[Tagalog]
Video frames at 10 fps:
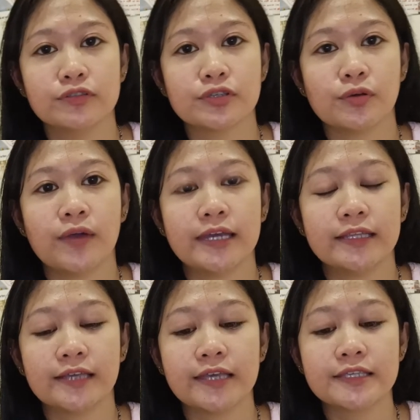So,
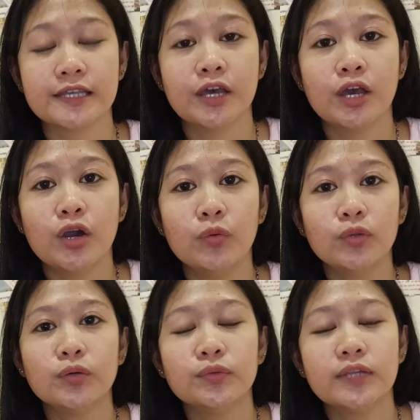ayan guys,
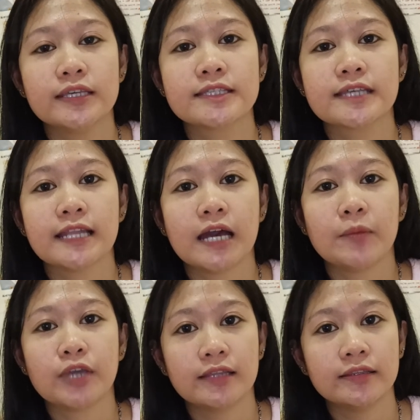Unang-una is, kailangan
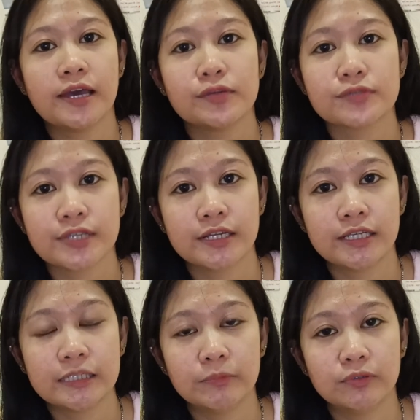mo ihanda yung
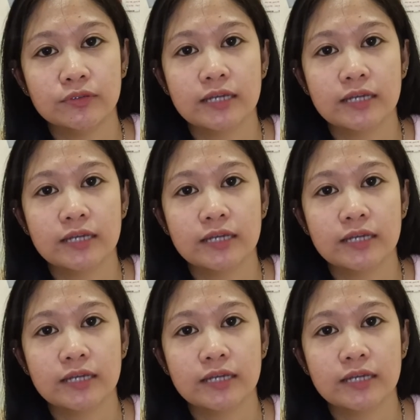sarili mo.